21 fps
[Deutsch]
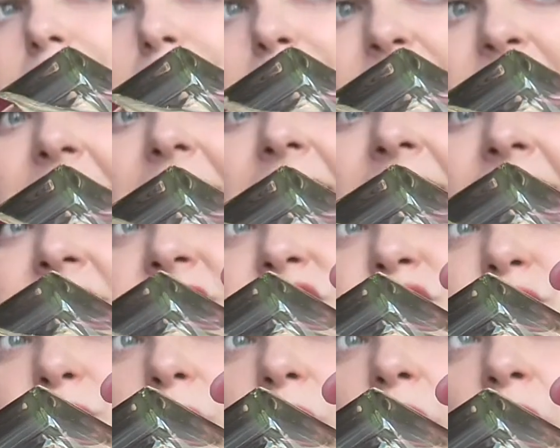bin eher
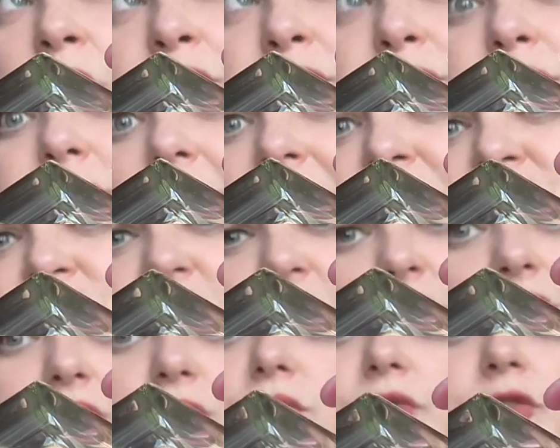so auf
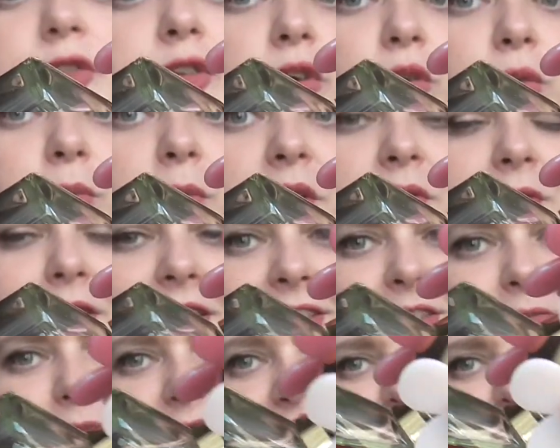frischere Düfte rüber gewechselt,